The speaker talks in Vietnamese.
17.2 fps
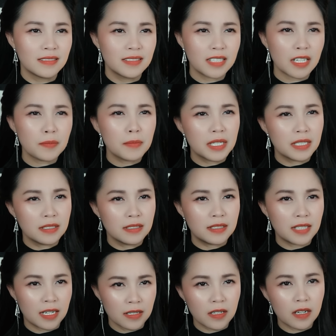Chắc mình
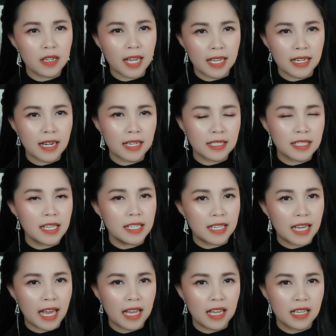chẳng có khả năng gì
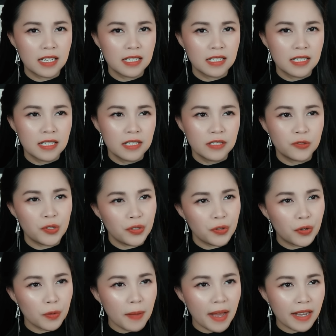cả.
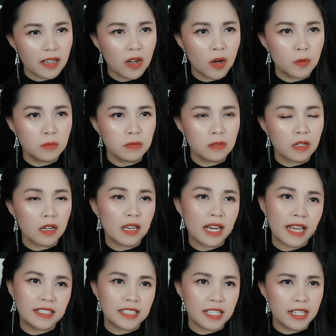Chuyện của bác Công có
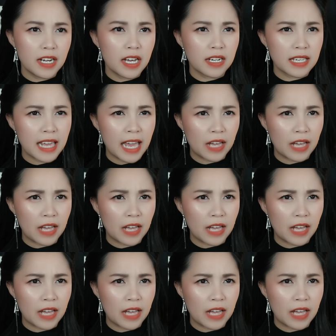lẽ chỉ đơn